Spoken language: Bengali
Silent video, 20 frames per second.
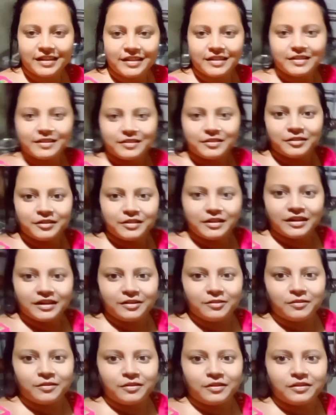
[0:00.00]
তো
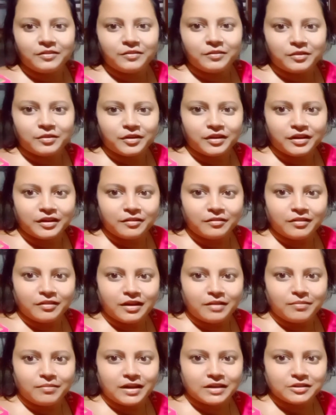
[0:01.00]
দেখো অনেকগুলা
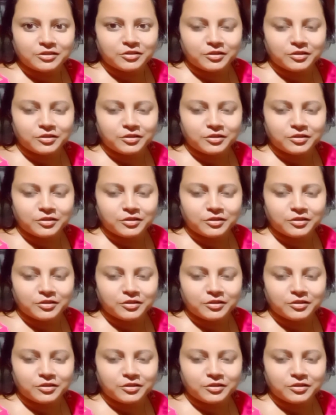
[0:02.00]
বাসন